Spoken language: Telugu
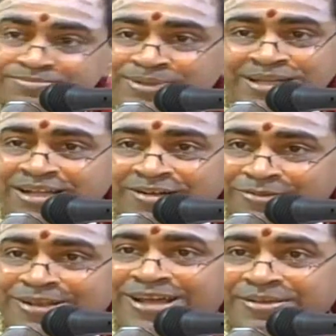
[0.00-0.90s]
పెళ్లి
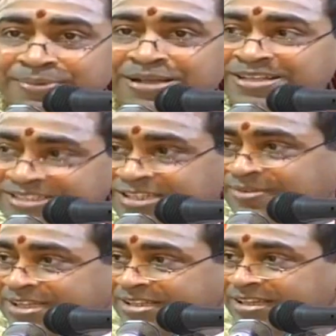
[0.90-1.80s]
కాకుండానే పెళ్లి
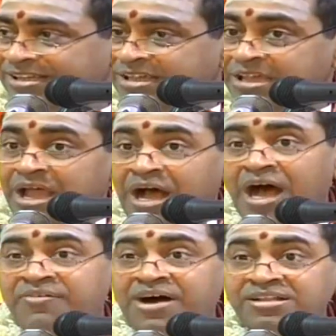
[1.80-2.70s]
నిశ్చయమైంది
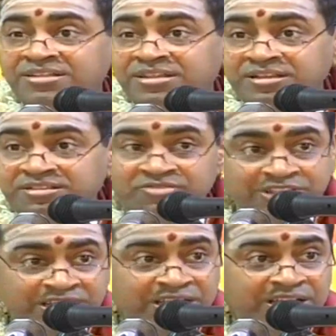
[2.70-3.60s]
ఆ వార్త
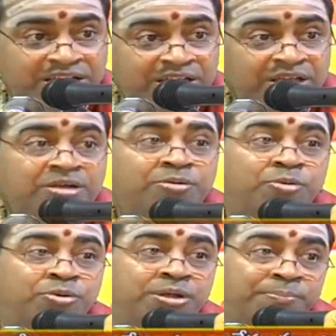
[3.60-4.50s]
విని
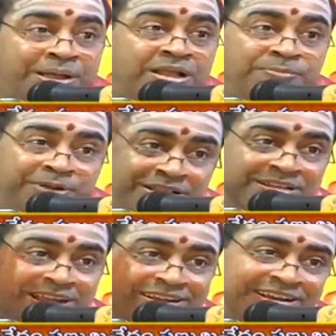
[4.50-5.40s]
గుండె
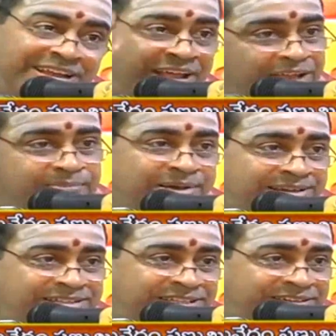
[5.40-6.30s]
పగిలిపోయిందని తండ్రికి ఆయన
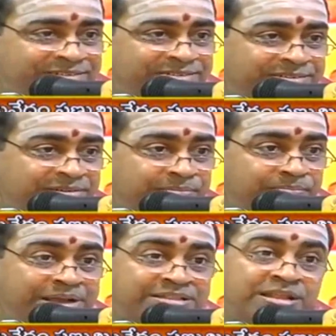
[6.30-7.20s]
మరణించాడు
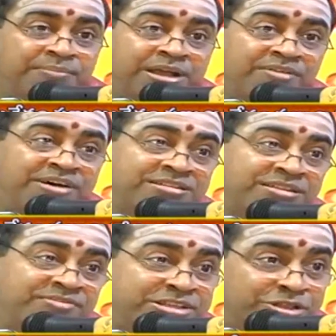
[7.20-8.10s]
భర్త మరణ
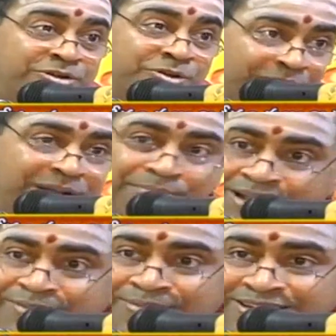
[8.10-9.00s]
వార్త విని తట్టుకోలేక
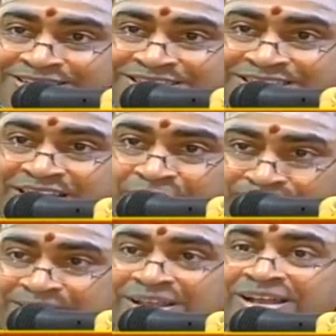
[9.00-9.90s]
భార్య మరణించింది
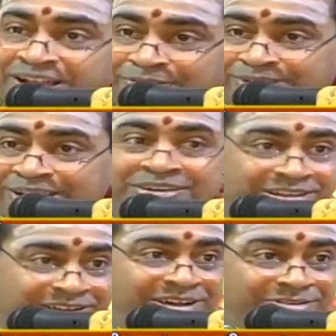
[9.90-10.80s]
అనుబంధాలు అలా ఉండేవి
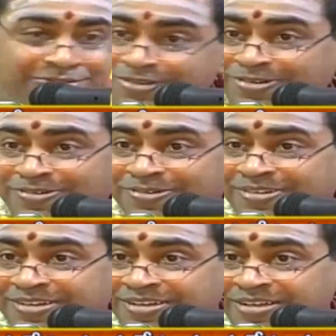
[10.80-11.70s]
ఆ రోజుల్లో
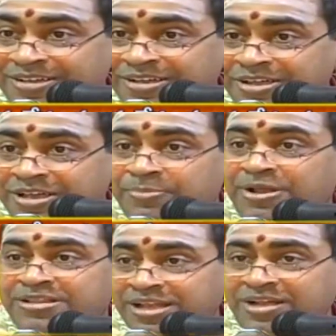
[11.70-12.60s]

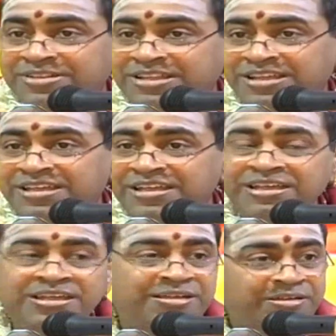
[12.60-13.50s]
ఇప్పుడు ఆ తిలకవతి
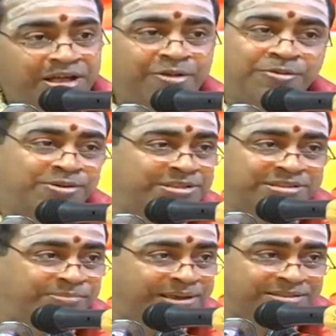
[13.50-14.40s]
అనుకున్న
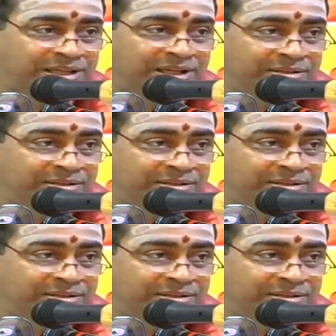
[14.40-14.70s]
భర్త